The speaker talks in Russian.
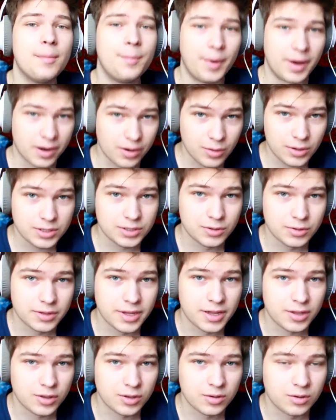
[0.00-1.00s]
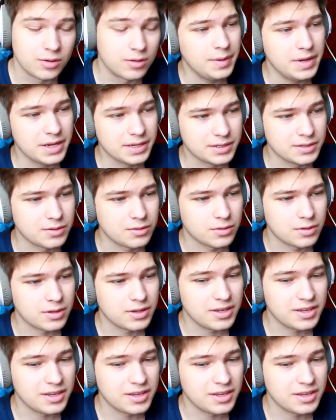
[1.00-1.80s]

пародию на эту песню.